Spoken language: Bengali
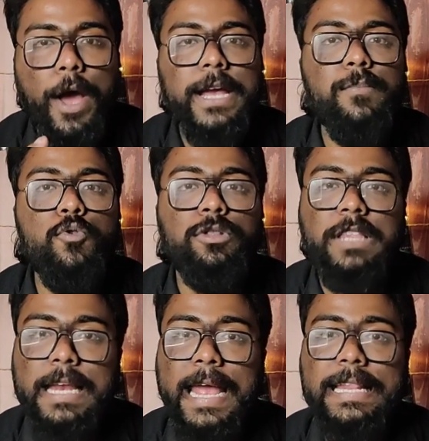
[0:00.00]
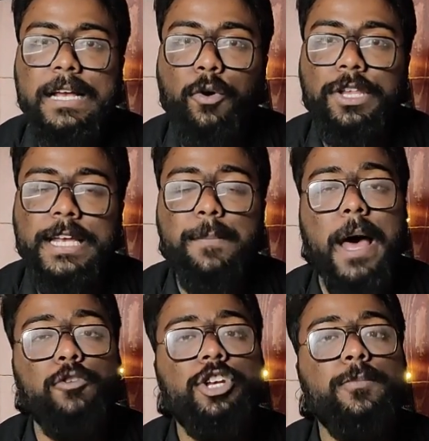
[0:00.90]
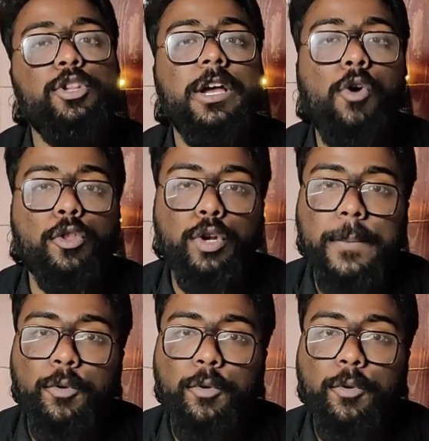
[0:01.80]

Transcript: কয়েক মুহূর্তের এদিক ওদিকে মানুষের মধ্যে কতটা